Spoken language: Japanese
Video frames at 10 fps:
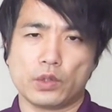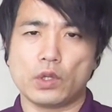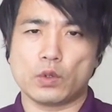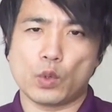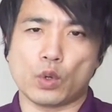と
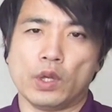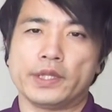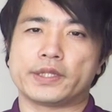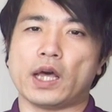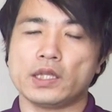いうのも、
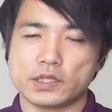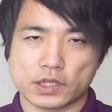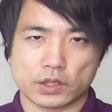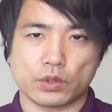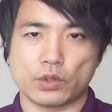断
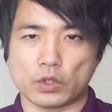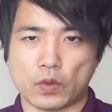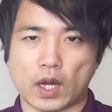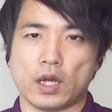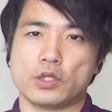食という
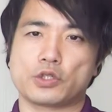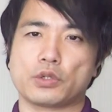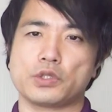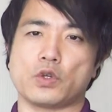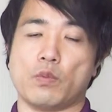のは
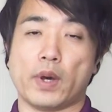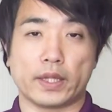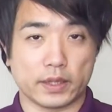食事を